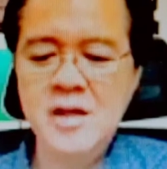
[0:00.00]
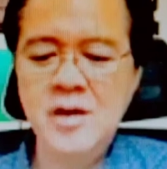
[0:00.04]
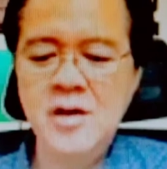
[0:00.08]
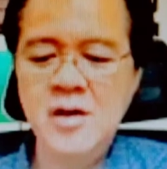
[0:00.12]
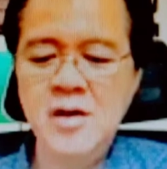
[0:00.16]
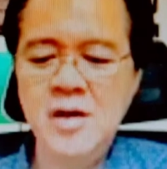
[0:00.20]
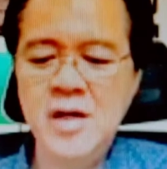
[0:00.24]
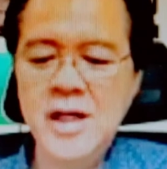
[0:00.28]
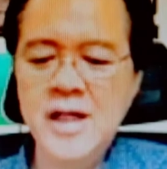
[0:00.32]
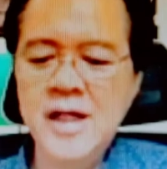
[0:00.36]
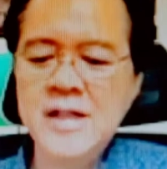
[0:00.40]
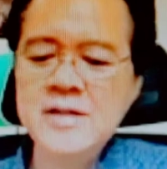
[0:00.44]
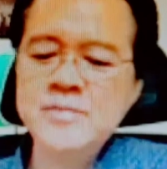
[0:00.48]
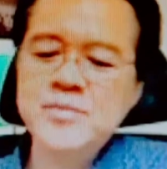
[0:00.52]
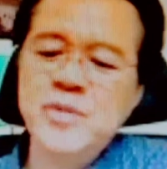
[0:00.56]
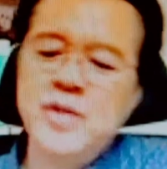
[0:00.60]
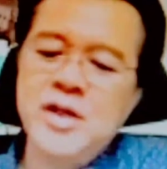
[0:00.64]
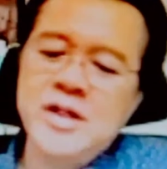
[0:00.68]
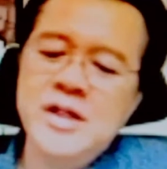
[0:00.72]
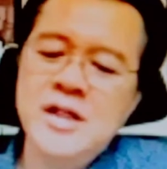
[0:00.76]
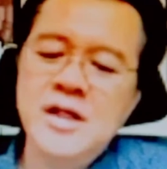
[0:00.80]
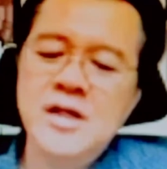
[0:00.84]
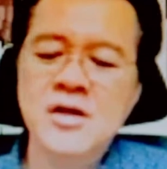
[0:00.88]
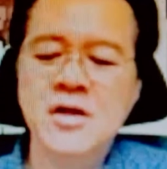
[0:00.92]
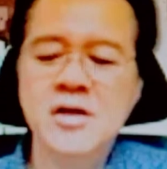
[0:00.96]
Okay,
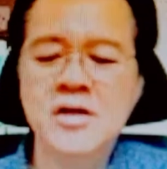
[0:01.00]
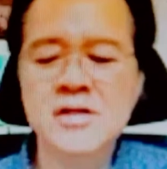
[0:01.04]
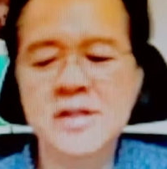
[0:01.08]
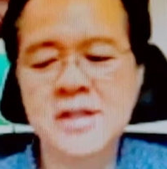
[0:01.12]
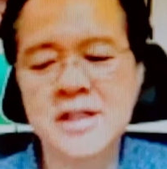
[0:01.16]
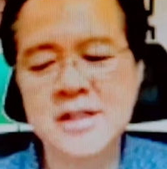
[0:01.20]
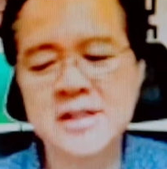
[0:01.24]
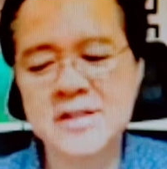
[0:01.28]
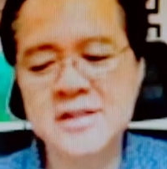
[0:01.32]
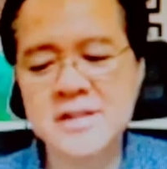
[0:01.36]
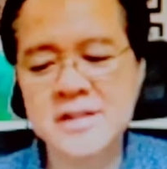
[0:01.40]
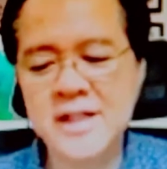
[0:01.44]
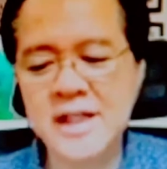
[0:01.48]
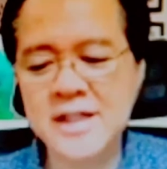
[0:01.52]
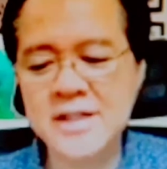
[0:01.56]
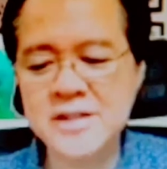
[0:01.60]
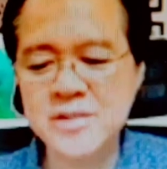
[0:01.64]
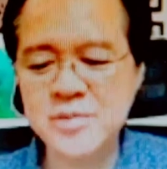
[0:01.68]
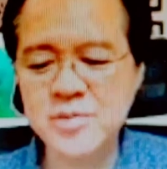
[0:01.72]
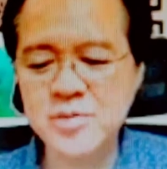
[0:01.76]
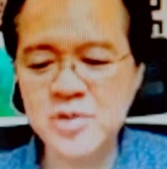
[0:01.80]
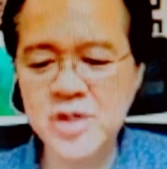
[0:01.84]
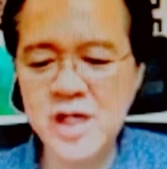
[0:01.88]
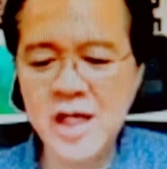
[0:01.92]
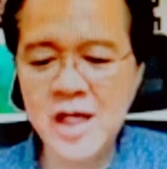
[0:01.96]
pwedeng konting
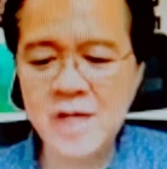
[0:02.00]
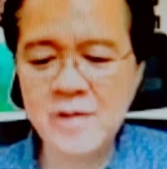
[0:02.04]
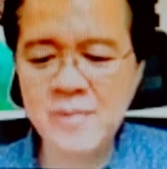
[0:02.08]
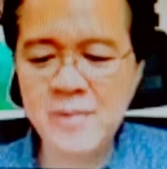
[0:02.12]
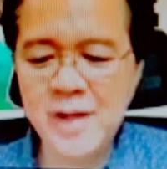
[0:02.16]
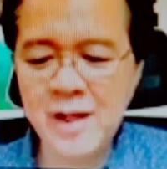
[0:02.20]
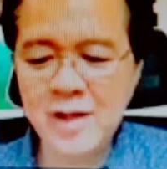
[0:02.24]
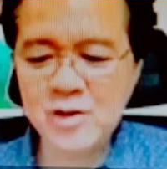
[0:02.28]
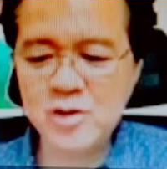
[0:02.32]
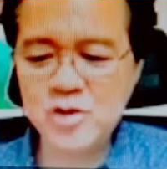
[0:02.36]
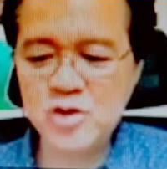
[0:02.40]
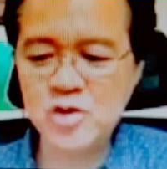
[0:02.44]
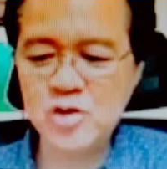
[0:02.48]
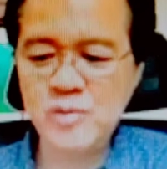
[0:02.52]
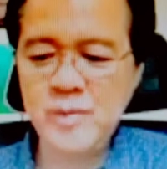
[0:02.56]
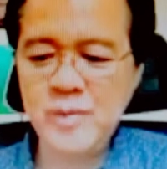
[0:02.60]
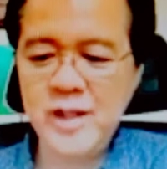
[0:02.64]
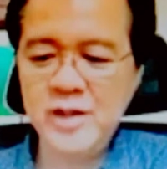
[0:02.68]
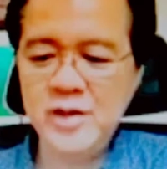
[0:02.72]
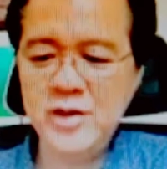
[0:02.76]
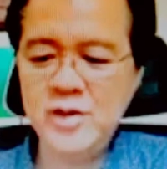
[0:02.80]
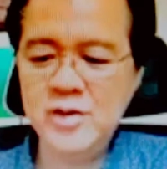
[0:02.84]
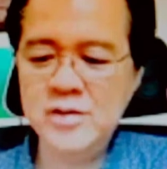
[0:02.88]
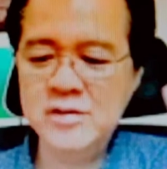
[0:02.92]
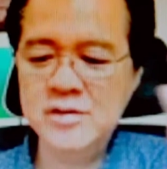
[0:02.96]
stretch muna bago
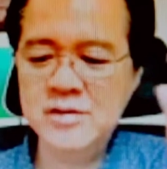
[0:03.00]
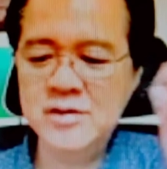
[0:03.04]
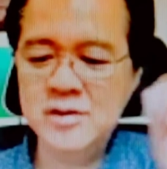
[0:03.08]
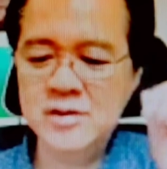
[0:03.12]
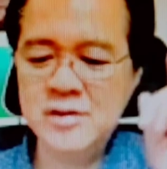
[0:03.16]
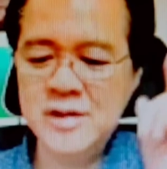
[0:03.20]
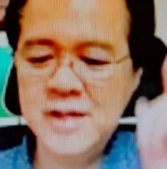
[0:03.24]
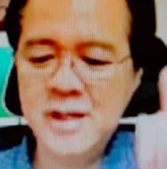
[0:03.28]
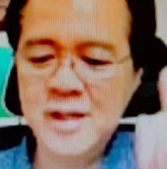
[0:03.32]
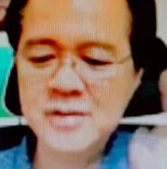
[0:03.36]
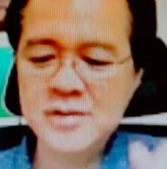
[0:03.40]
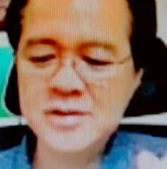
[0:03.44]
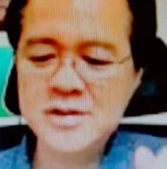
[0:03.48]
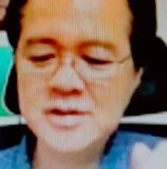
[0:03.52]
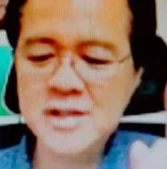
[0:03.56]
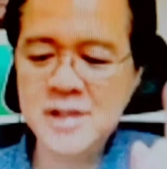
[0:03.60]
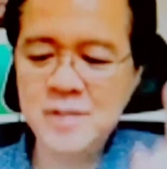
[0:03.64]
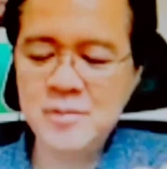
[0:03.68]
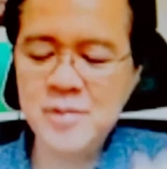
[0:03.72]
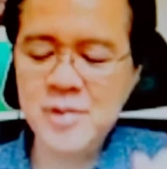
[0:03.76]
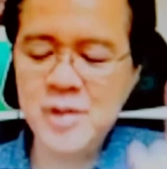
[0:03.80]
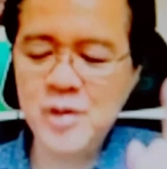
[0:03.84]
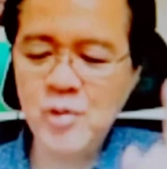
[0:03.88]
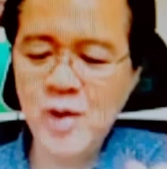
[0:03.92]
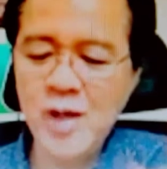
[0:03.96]
tumayo. So, that's
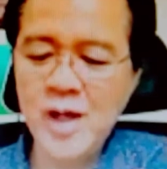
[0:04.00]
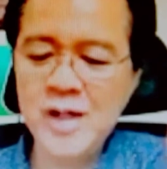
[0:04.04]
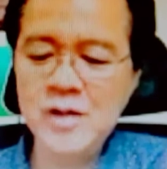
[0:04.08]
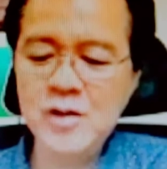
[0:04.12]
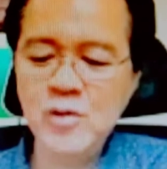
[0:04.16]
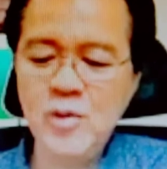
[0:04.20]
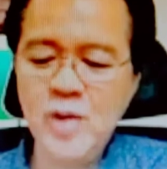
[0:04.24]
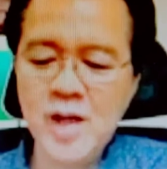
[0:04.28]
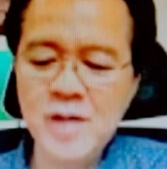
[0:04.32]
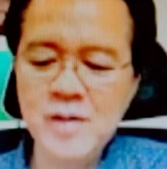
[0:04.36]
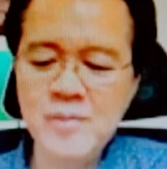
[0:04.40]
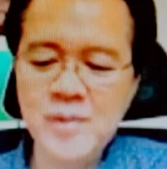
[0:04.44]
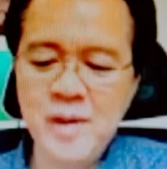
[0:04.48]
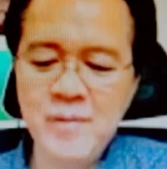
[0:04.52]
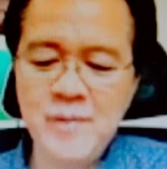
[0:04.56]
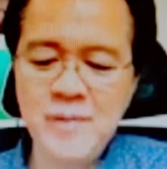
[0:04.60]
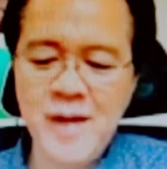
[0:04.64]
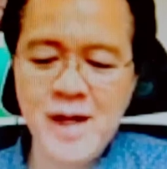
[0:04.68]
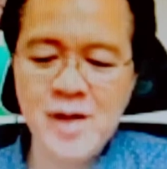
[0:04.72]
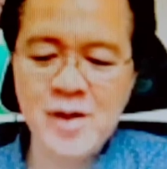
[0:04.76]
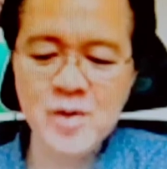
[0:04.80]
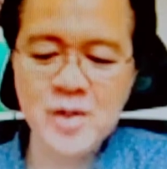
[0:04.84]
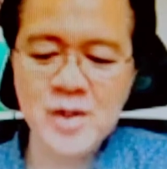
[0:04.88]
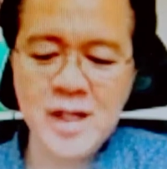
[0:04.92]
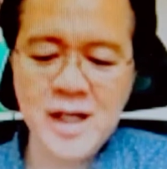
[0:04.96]
number one, huwag
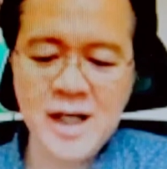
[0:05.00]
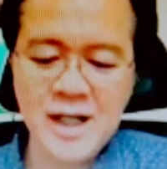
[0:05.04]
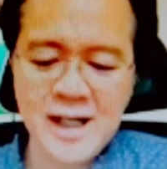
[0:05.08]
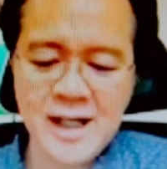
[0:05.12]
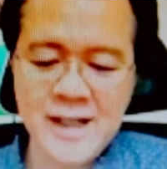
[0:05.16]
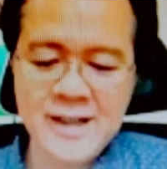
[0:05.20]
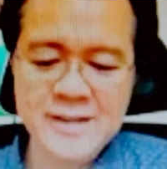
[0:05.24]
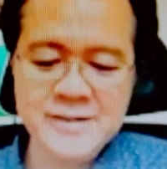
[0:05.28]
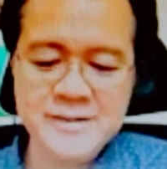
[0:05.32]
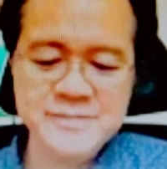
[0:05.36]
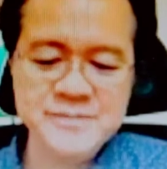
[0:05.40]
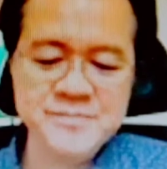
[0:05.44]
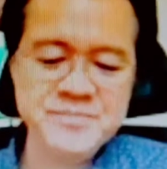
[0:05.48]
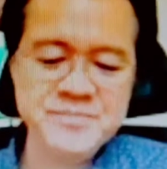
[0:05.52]
babangon agad.